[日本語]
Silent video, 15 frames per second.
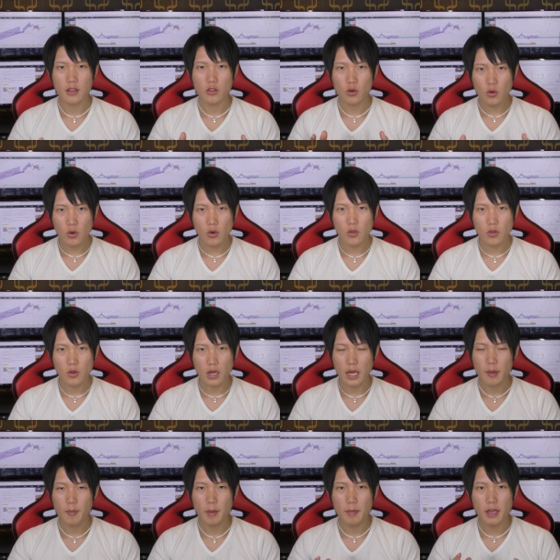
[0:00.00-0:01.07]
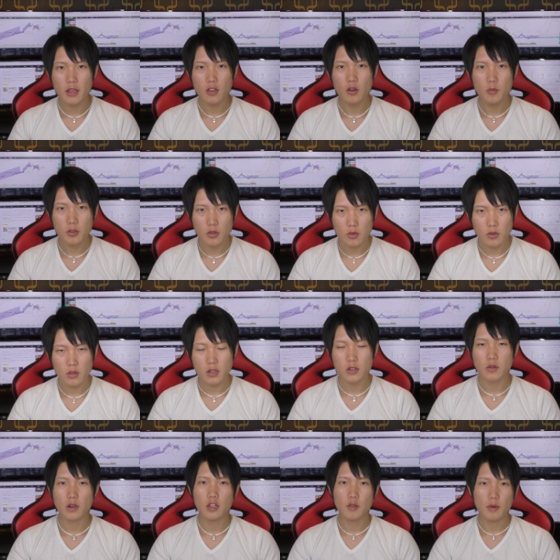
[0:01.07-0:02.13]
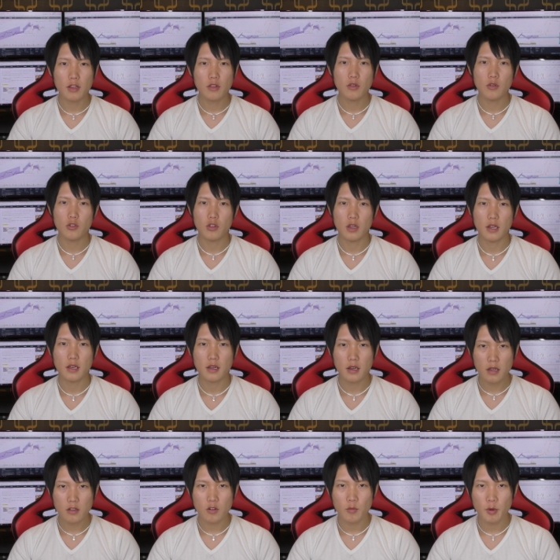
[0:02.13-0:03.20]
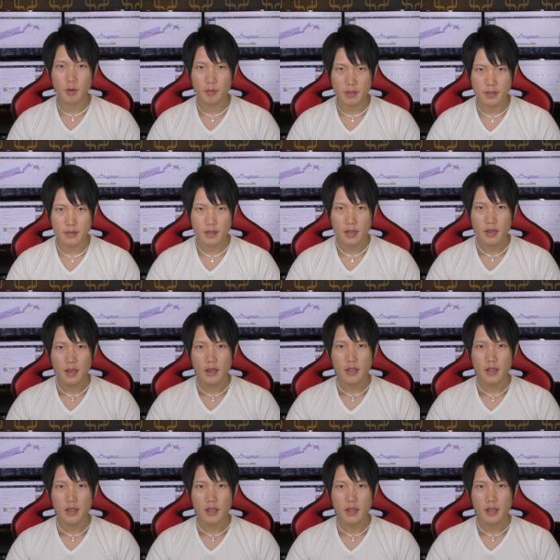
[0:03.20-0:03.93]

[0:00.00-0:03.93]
情報とか、勉強不足っていうところが一番強いんじゃないかなと思います。